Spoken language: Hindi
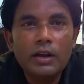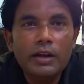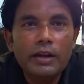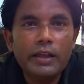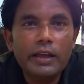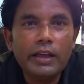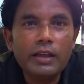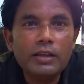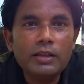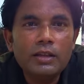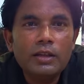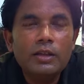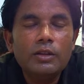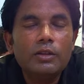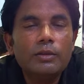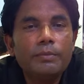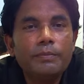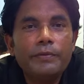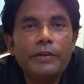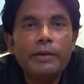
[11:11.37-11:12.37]
ठीक है तो
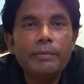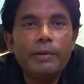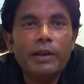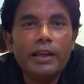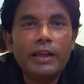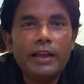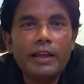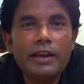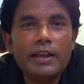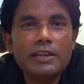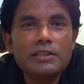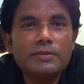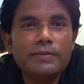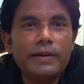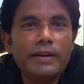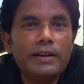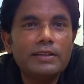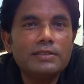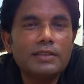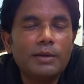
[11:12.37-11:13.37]
फिर मिलेंगे नेक्स्ट
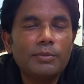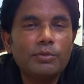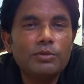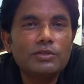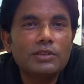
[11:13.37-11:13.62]
फ्राइडे शाम को